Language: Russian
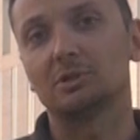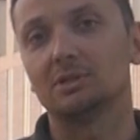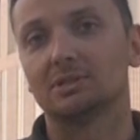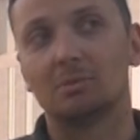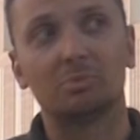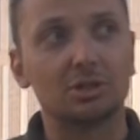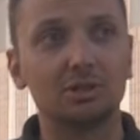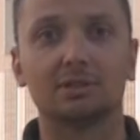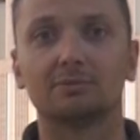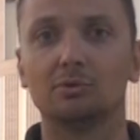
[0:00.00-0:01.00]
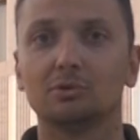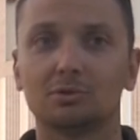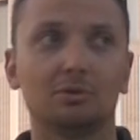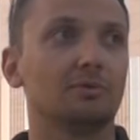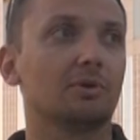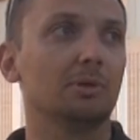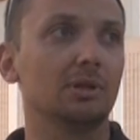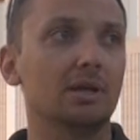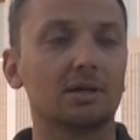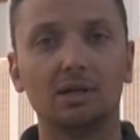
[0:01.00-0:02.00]
пожалуйста, пишите свою историю в
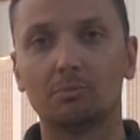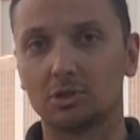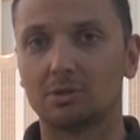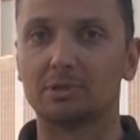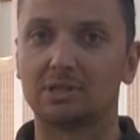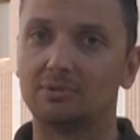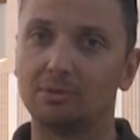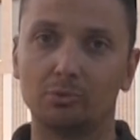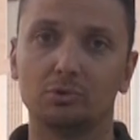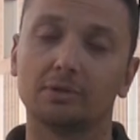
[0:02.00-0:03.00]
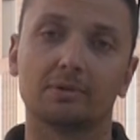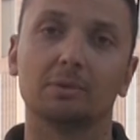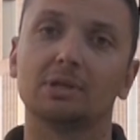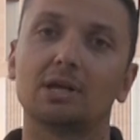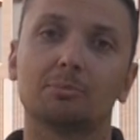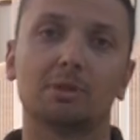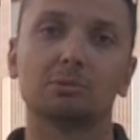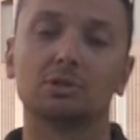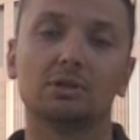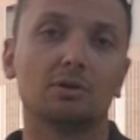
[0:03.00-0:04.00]
комментариях или просто поставьте плюсик в комментариях,
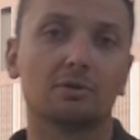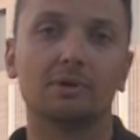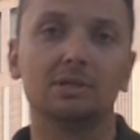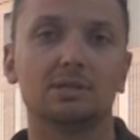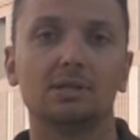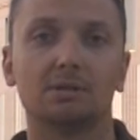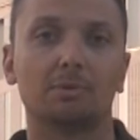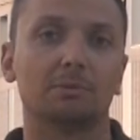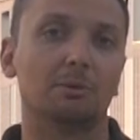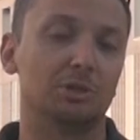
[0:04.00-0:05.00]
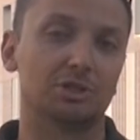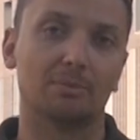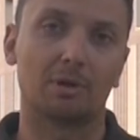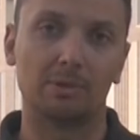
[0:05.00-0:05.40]
потому что для руководителей это прям типичная